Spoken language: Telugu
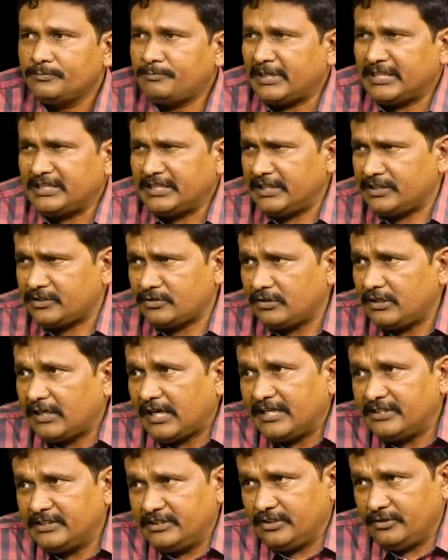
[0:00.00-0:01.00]
పెద్ద ఎత్తున
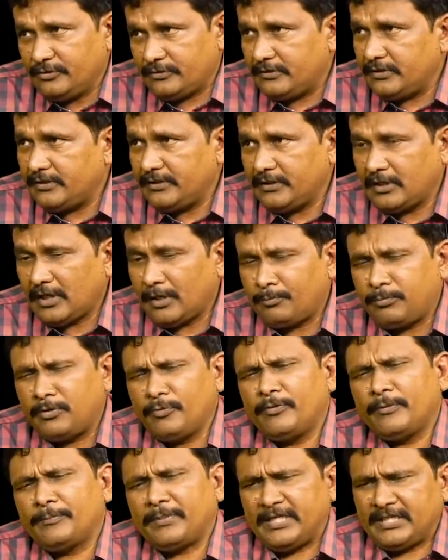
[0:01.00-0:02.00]
లాడ్జీలు అప్పుడు
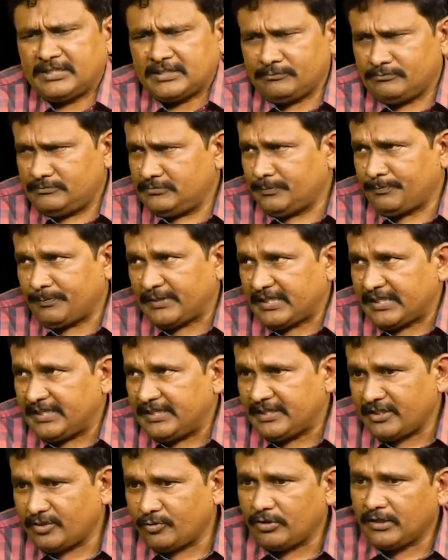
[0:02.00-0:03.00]
విపరీతం
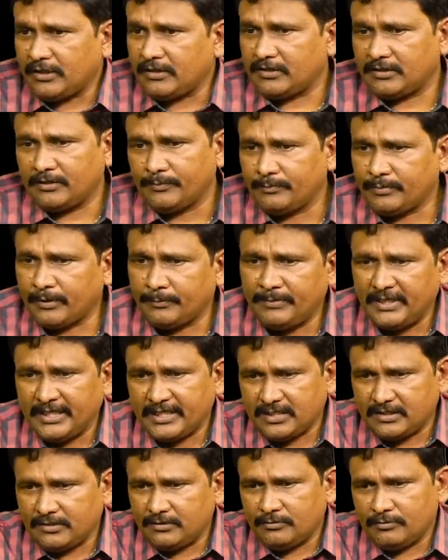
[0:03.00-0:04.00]
ఇప్పటికంటే కూడా
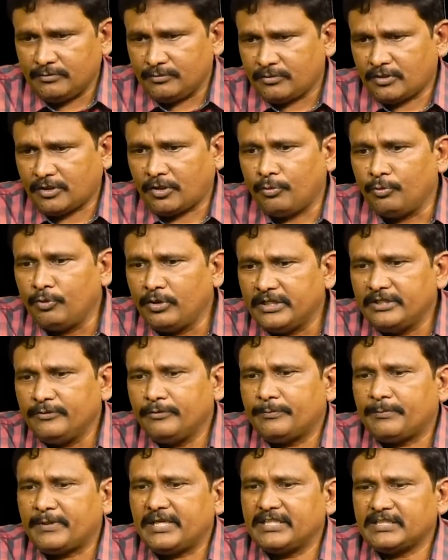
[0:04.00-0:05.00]
పబ్లిక్ క్రౌడ్ అది
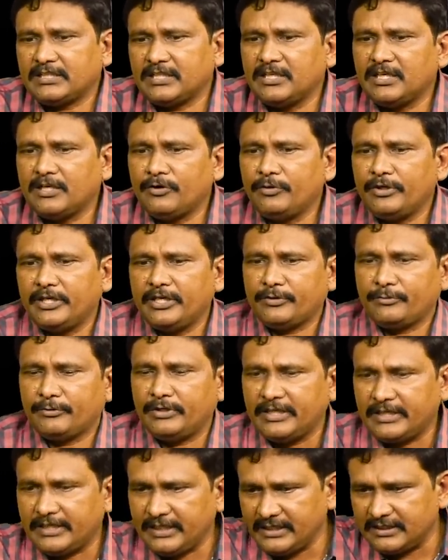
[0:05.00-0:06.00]
విపరీతంగా
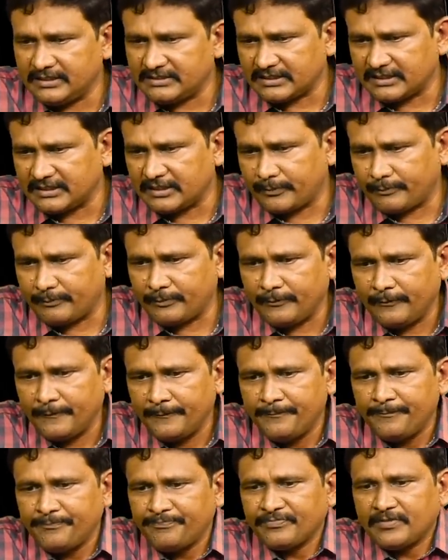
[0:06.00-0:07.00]
ఉండేటువంటి సందర్భం
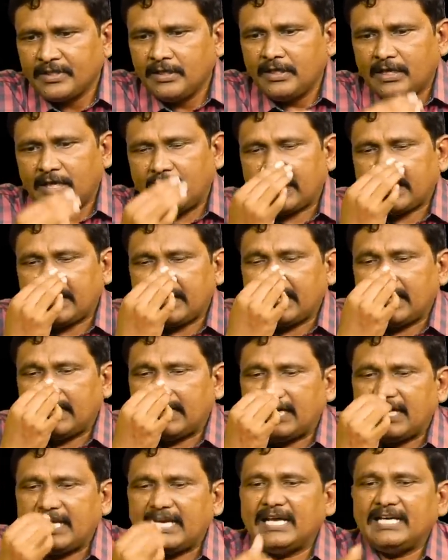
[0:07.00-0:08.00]
అక్కడ
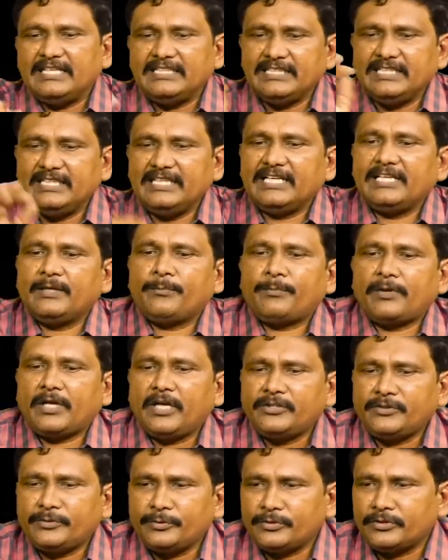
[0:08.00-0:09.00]
ఆ లాడ్జీల దగ్గర
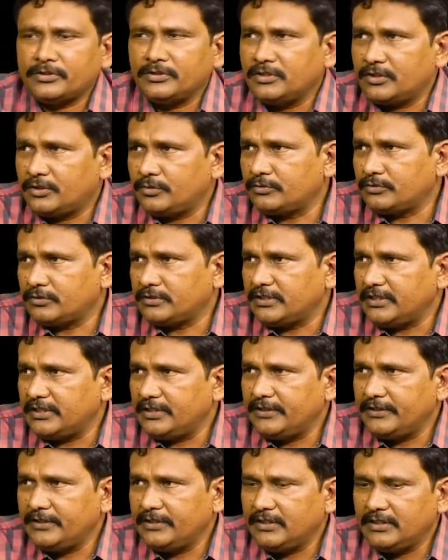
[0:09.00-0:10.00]
ప్రాస్టిట్యూషన్ జరుగుతుంది
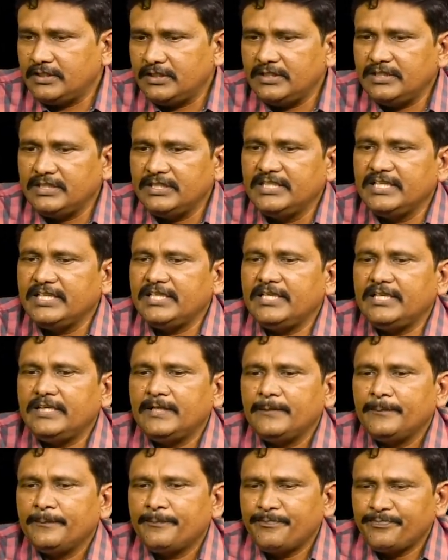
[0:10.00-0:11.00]
ఇది
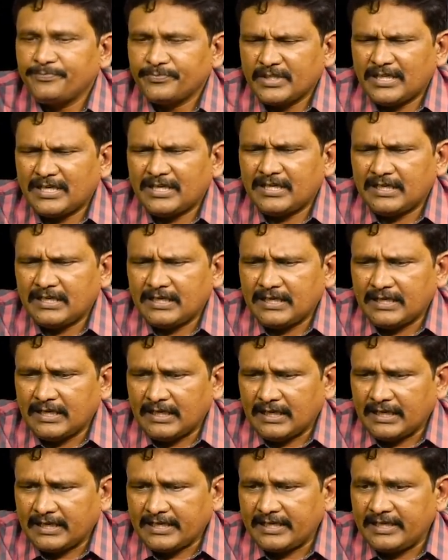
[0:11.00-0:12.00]

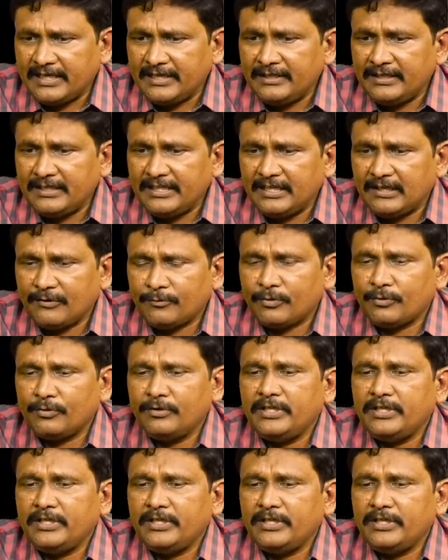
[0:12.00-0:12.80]
అక్కడేంటి ఎవరు